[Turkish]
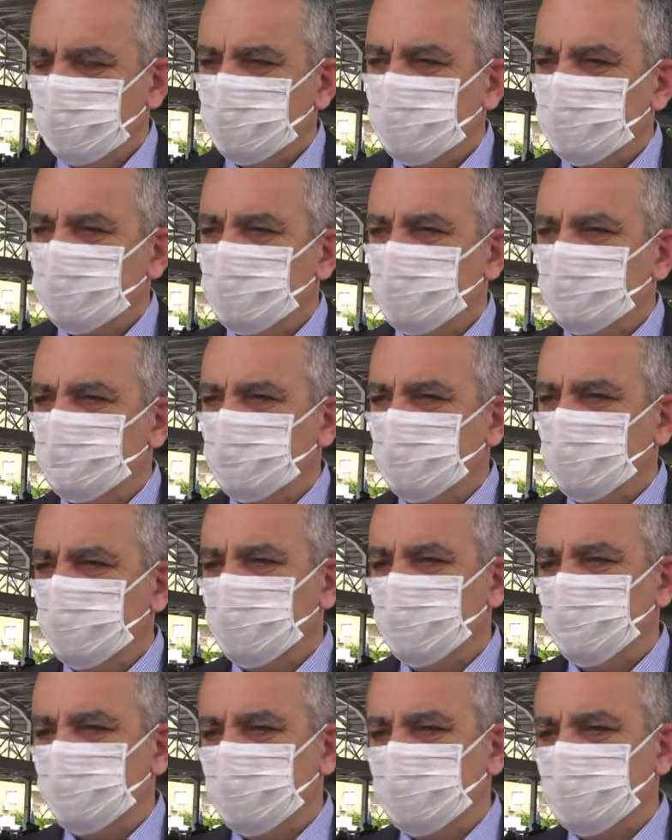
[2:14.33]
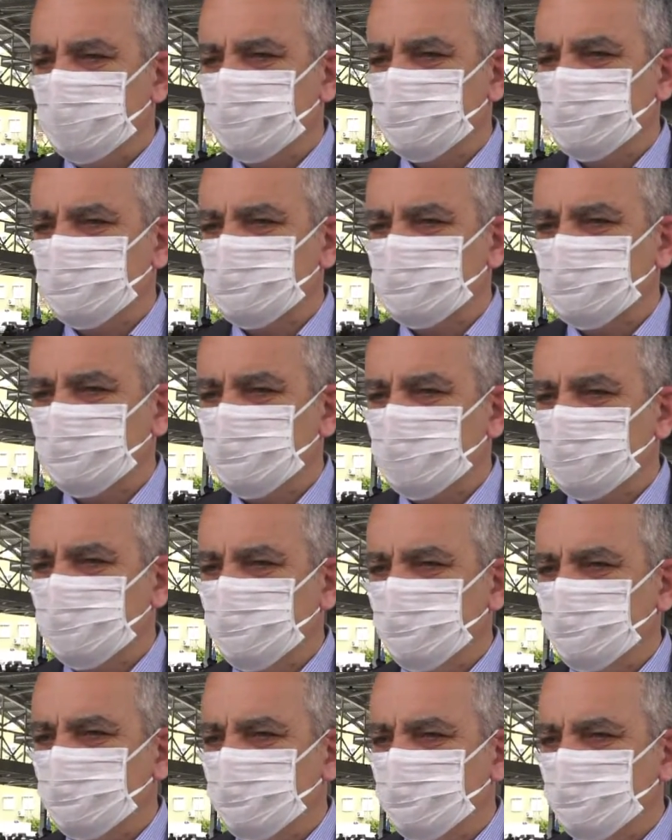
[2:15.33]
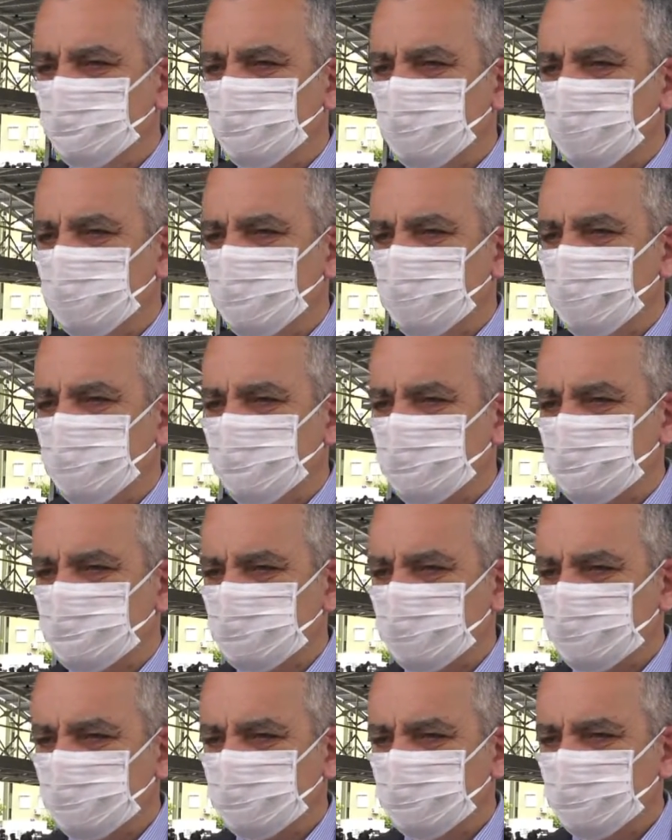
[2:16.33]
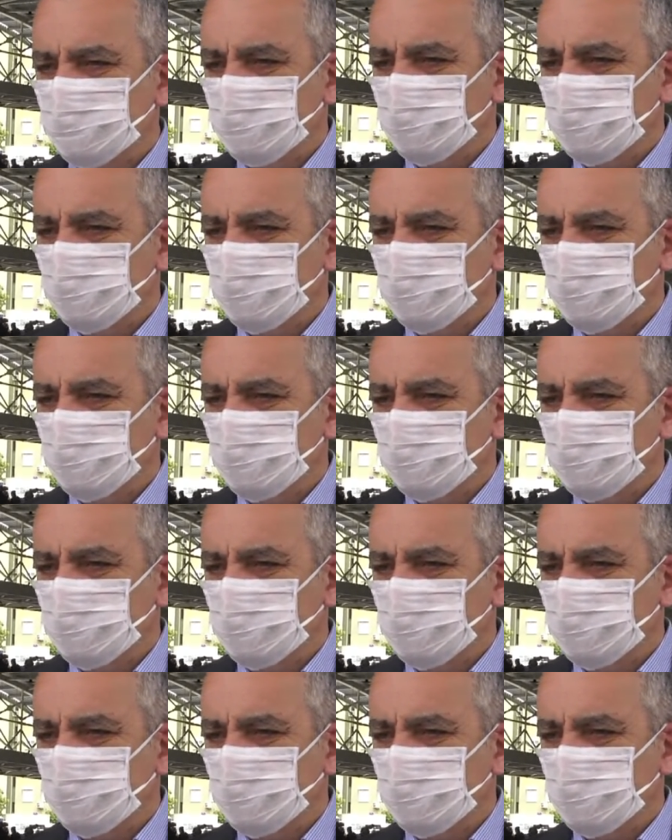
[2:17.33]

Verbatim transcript: Ee, kurala bağlandığı zaman da bunu uygulamaya başladık.